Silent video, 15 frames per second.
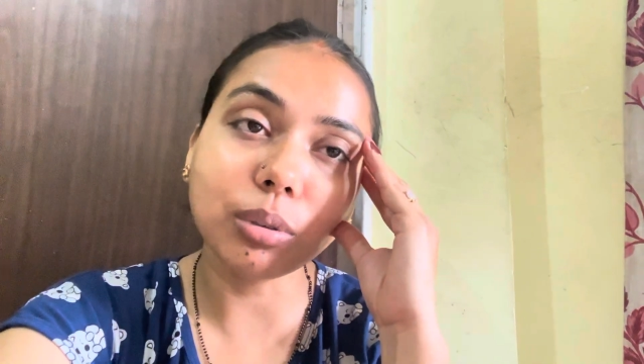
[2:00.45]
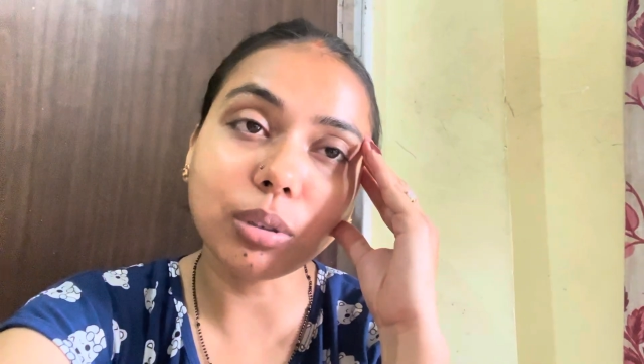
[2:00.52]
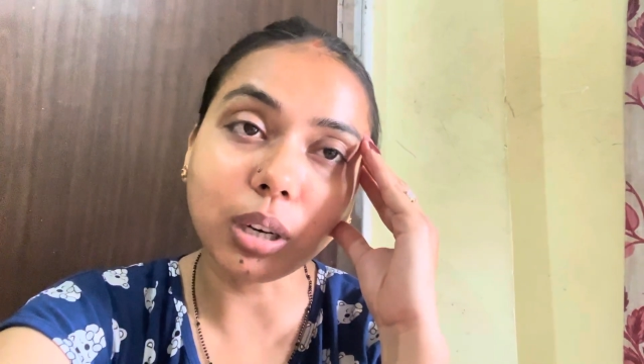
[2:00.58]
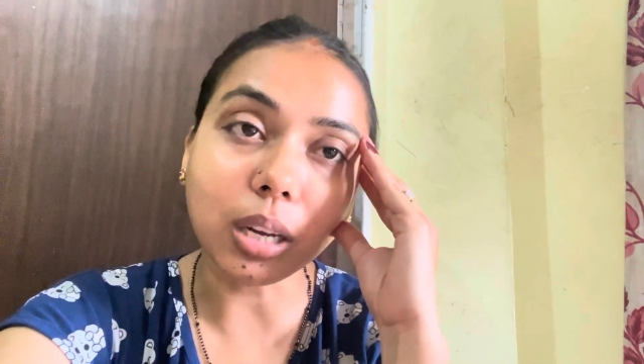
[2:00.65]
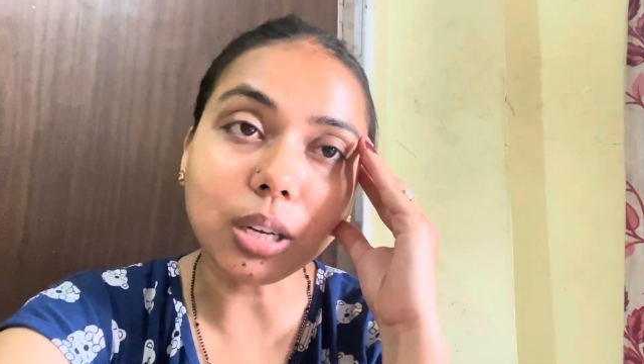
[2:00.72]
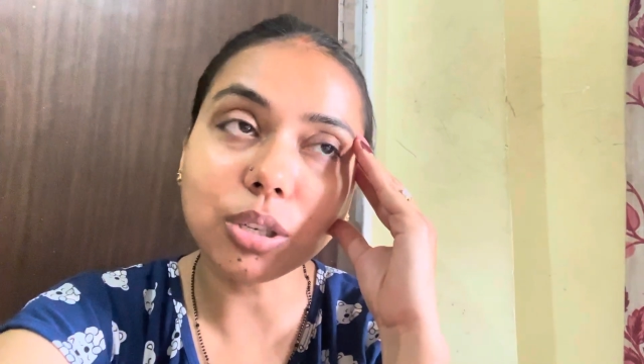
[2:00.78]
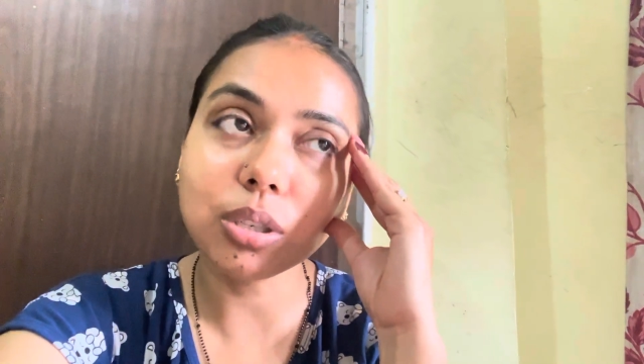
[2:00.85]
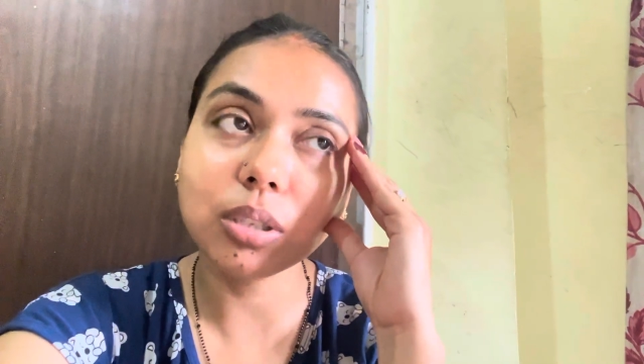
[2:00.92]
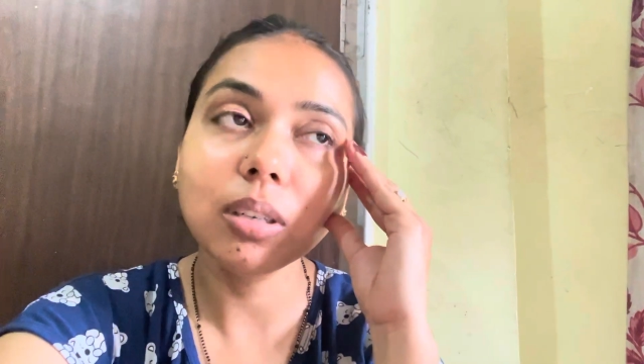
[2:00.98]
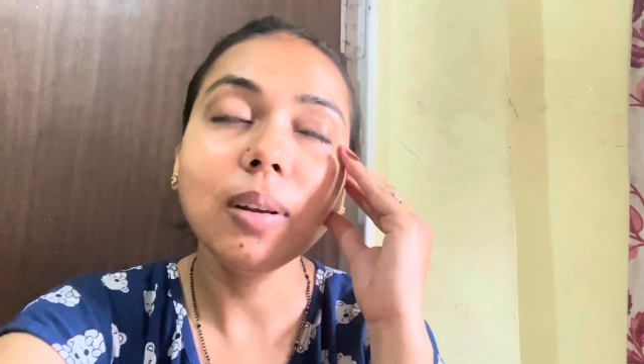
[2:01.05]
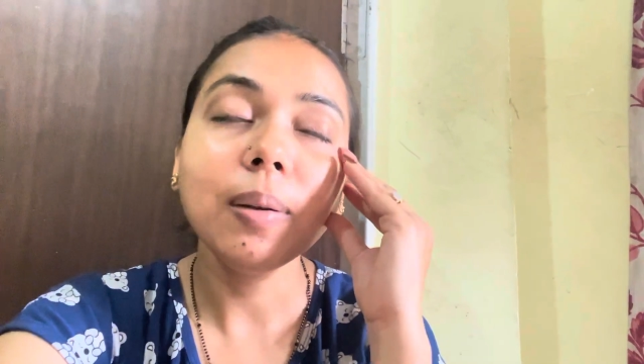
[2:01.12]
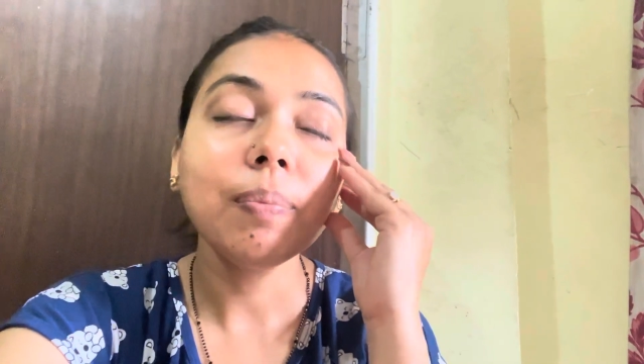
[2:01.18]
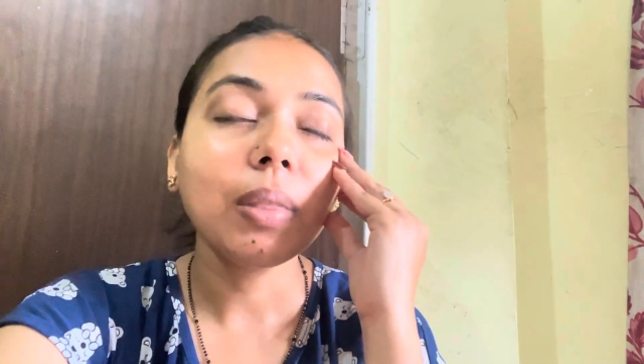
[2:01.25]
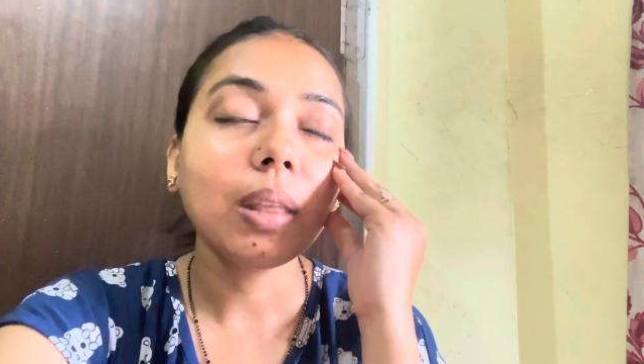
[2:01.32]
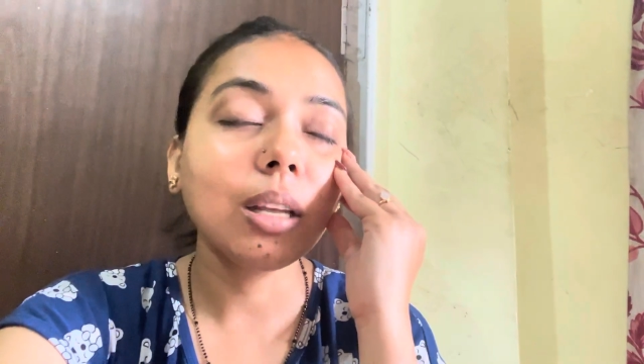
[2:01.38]
रश
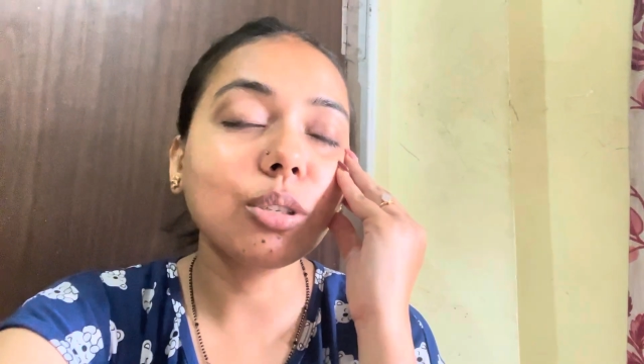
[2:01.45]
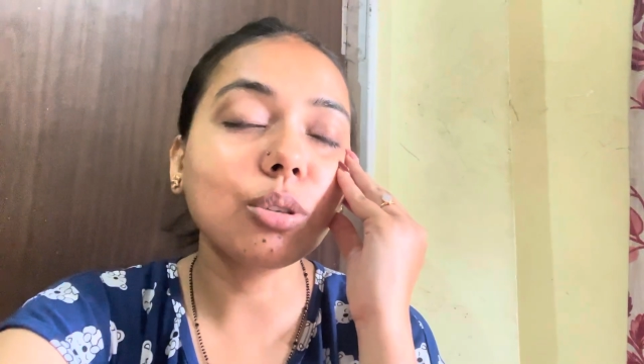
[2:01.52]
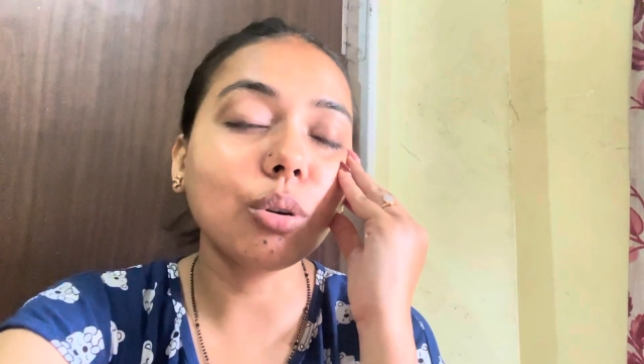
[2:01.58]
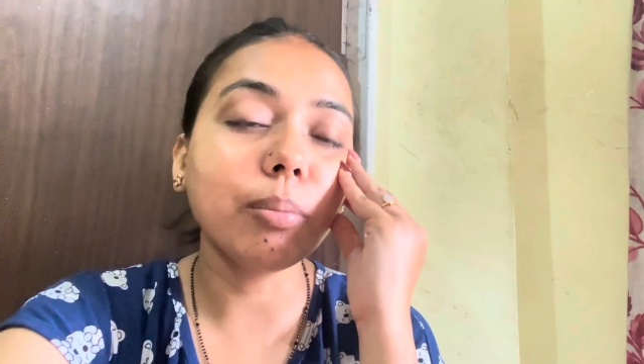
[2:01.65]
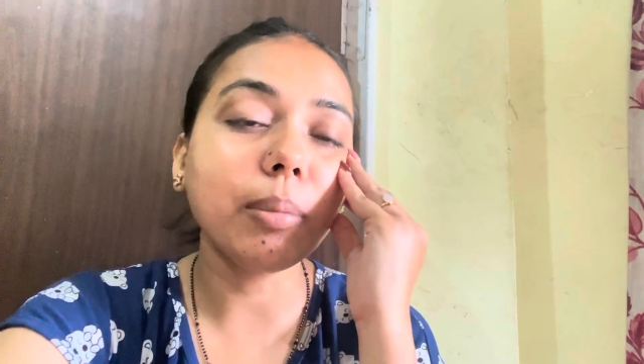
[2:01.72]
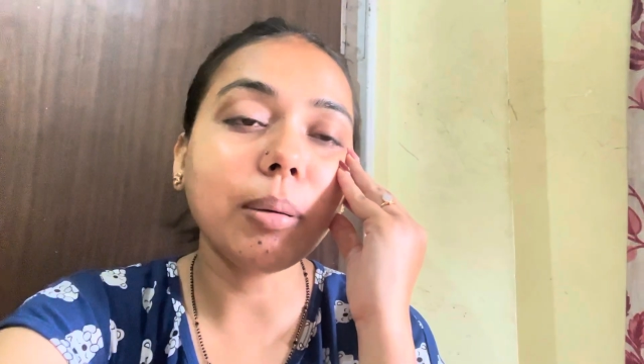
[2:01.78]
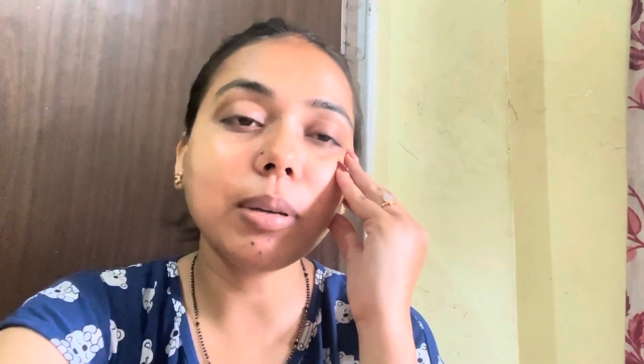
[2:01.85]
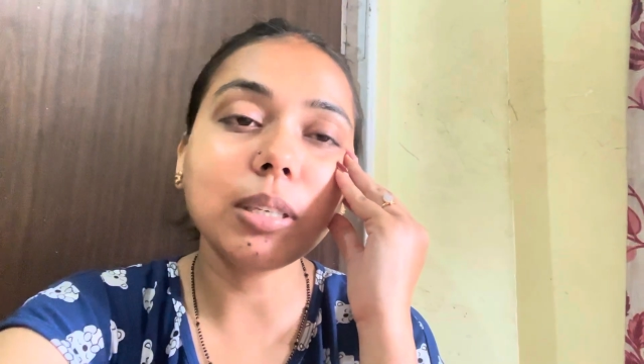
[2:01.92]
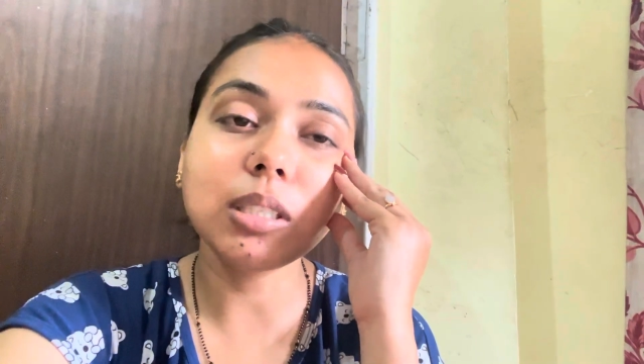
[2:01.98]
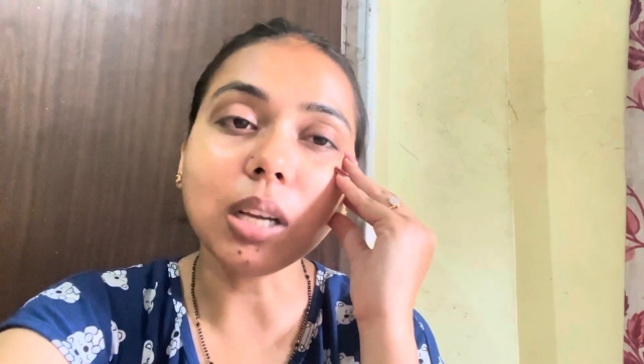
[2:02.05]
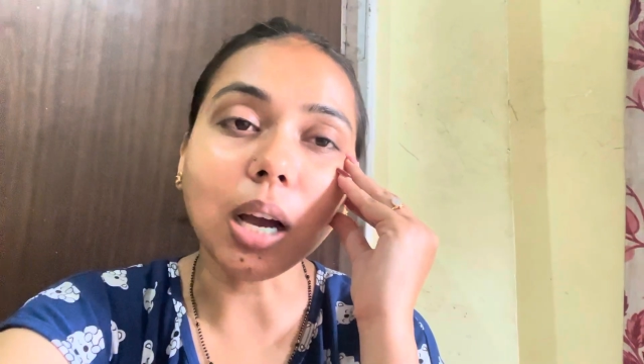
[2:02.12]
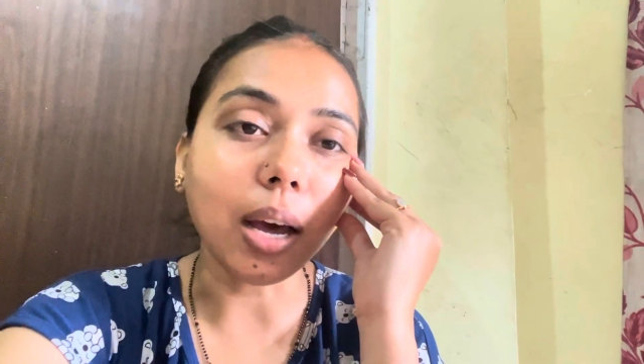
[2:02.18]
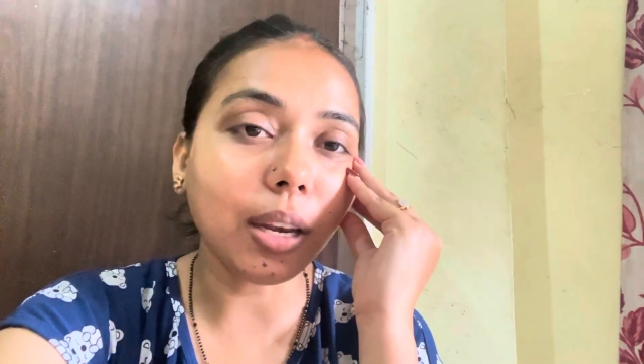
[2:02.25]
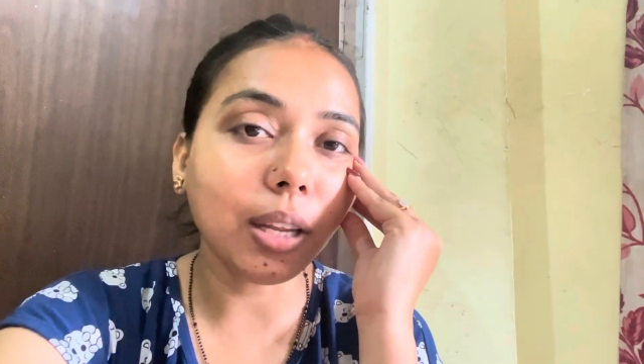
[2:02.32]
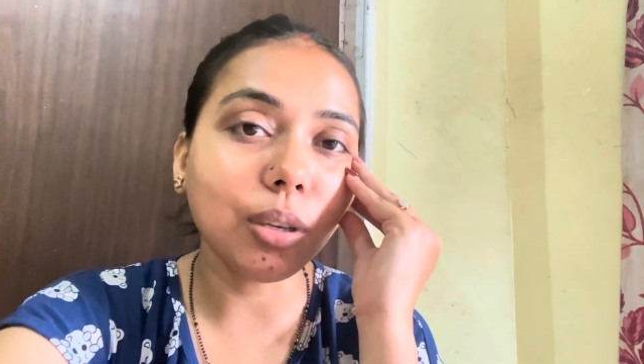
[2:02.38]
सो मैं बस
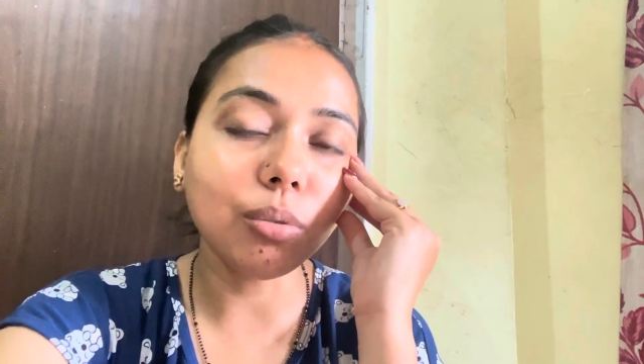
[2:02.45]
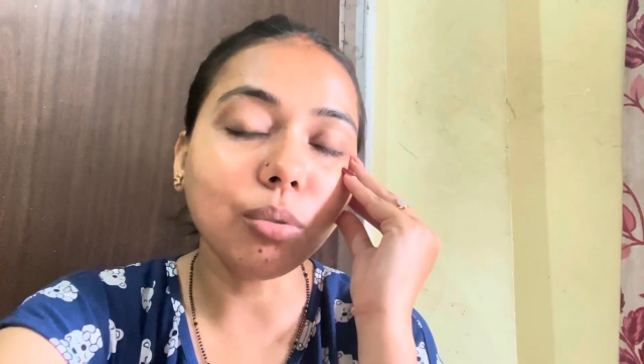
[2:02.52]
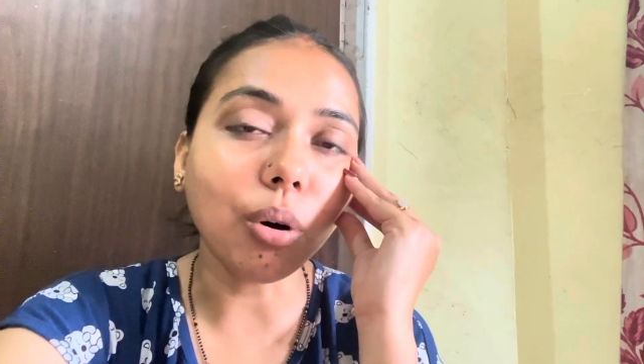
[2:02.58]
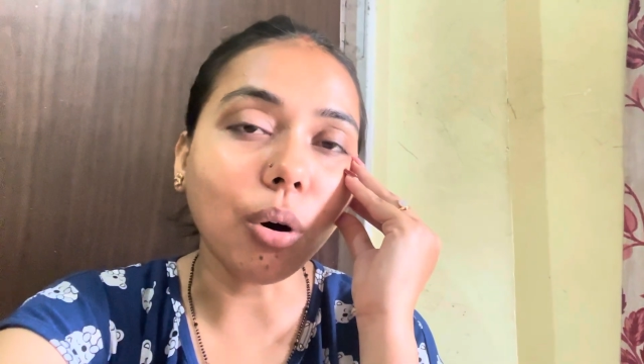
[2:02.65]
जा रही हूँ